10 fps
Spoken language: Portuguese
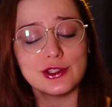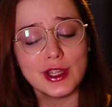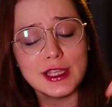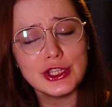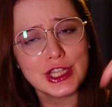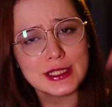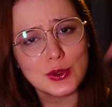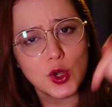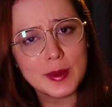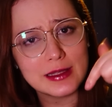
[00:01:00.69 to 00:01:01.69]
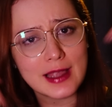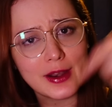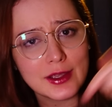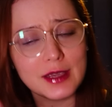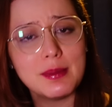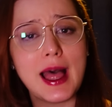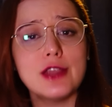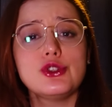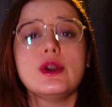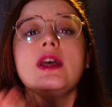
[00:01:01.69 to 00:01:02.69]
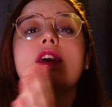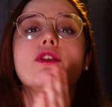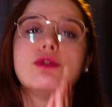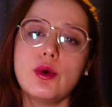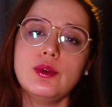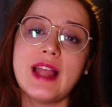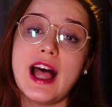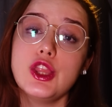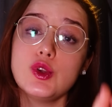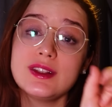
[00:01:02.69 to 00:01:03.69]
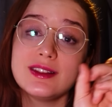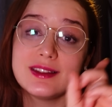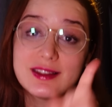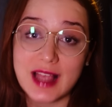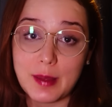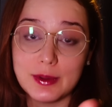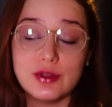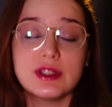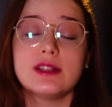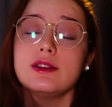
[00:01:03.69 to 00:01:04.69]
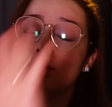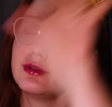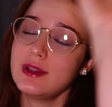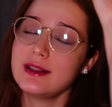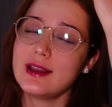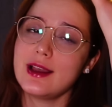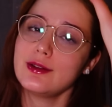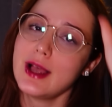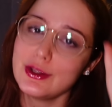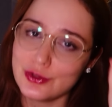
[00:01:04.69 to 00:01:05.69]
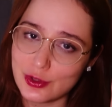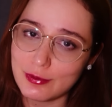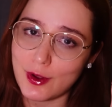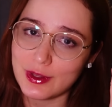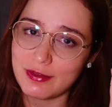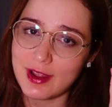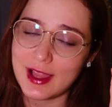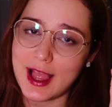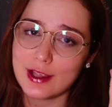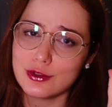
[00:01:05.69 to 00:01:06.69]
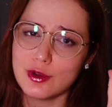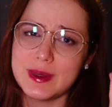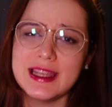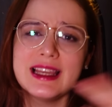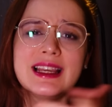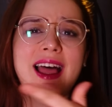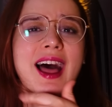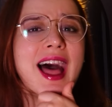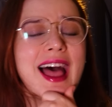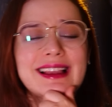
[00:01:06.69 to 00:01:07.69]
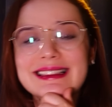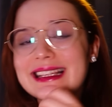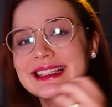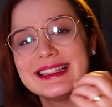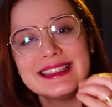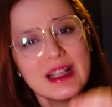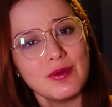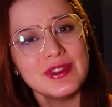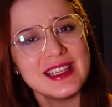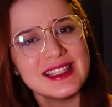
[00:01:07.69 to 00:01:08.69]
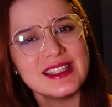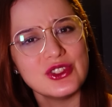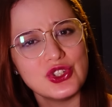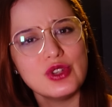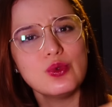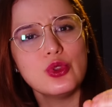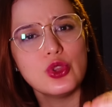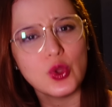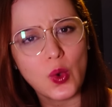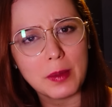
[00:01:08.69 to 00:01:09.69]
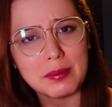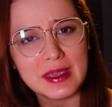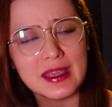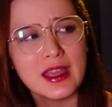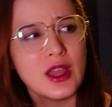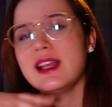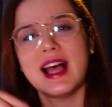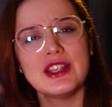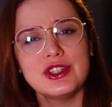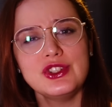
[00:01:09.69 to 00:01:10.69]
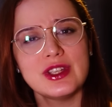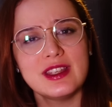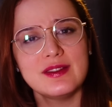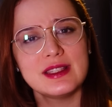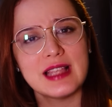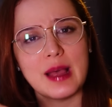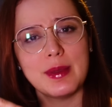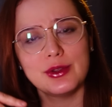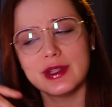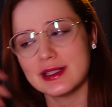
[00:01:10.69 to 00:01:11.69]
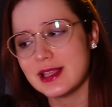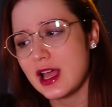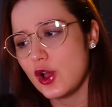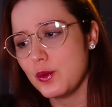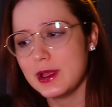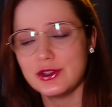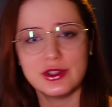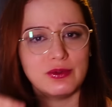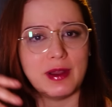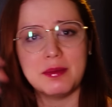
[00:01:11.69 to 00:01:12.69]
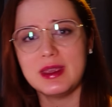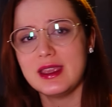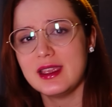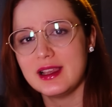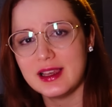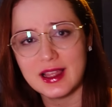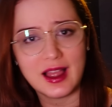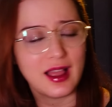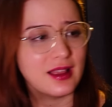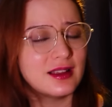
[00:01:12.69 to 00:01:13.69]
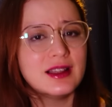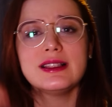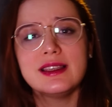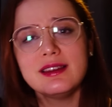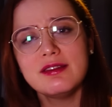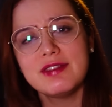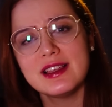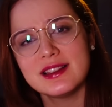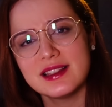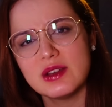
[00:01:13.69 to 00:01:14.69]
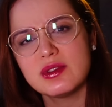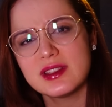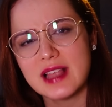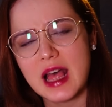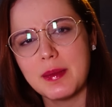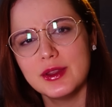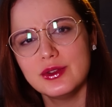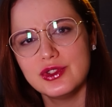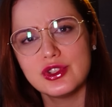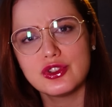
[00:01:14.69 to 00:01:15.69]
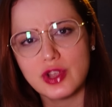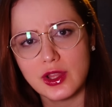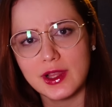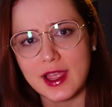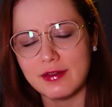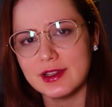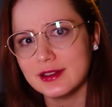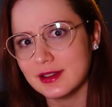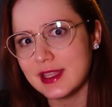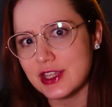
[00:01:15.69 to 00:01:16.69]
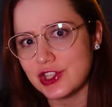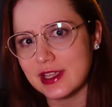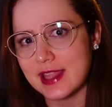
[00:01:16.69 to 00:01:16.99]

é só deixar seu comentário aqui embaixo. Voltar nos sábados, que se tudo der certo, a gente volta a falar sobre ainda não decidiu o nome. A gente já teve sábado das almas, de família. O que, que vai ser o sábado de solo leveling? Deixem